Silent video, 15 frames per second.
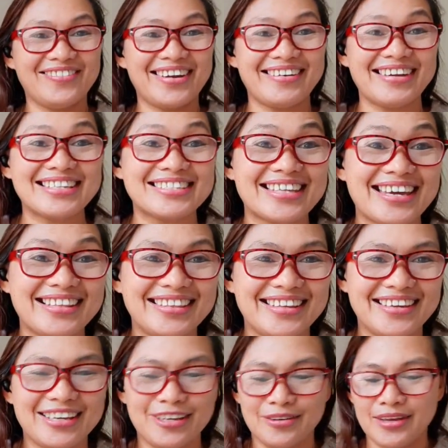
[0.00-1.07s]
Very
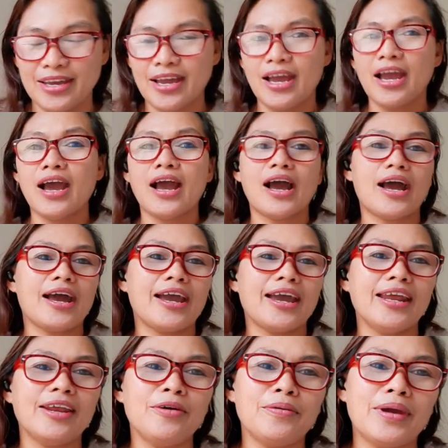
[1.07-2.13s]
exciting. Uh,
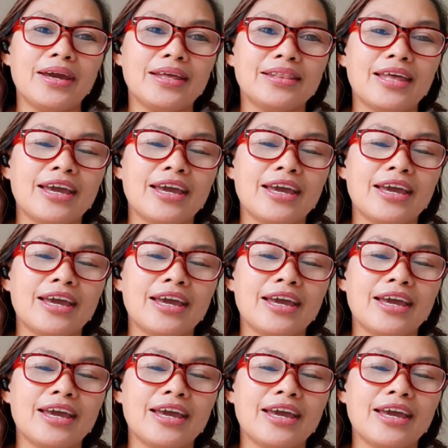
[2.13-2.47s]
anyway,